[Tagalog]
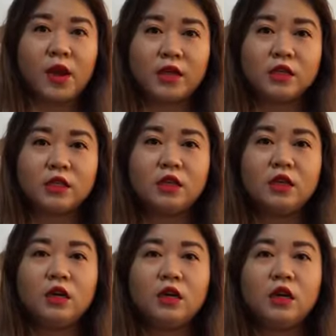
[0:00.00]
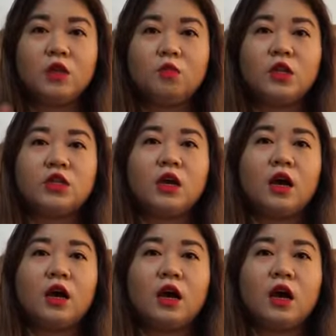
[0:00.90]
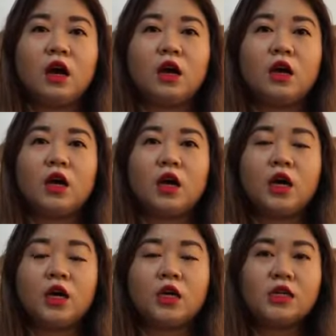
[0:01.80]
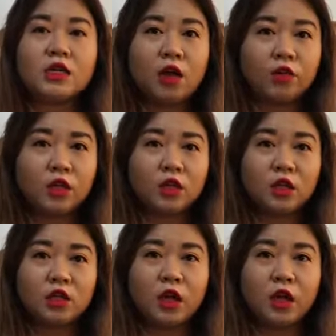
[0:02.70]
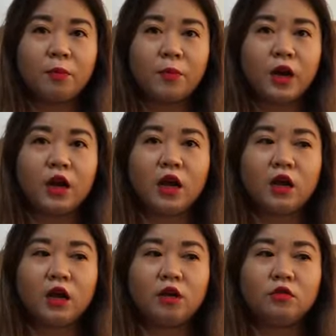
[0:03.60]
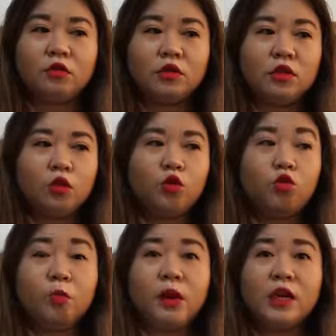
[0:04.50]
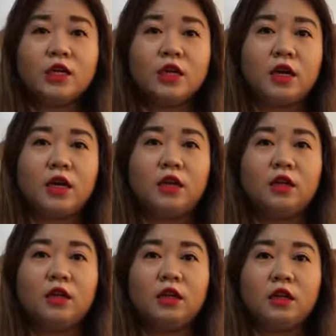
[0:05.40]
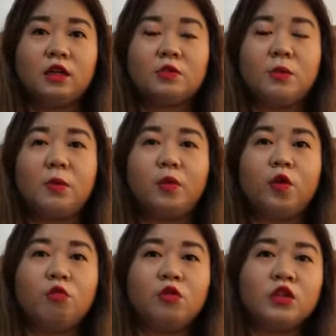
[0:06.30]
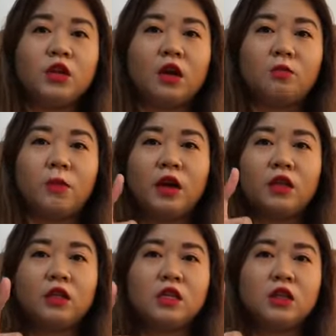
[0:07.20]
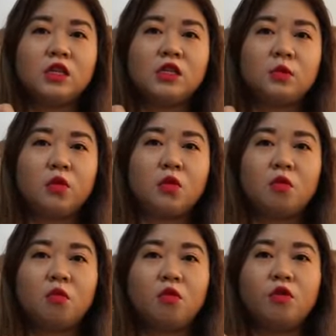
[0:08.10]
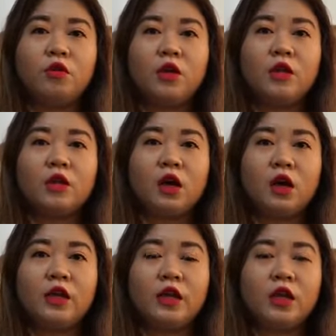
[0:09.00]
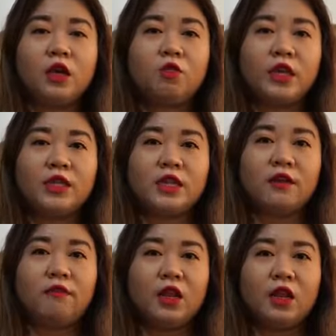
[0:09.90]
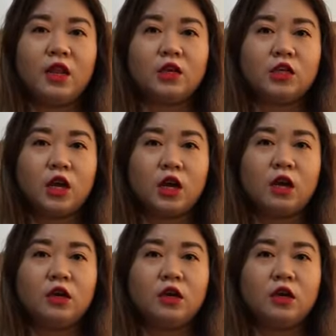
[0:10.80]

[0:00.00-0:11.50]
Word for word: plus. In which, uh, discounted na siya. Parang around 2 plus siya eh. Tapos may promo siya, parang 3 days promo na naging 1.7 na lang siya.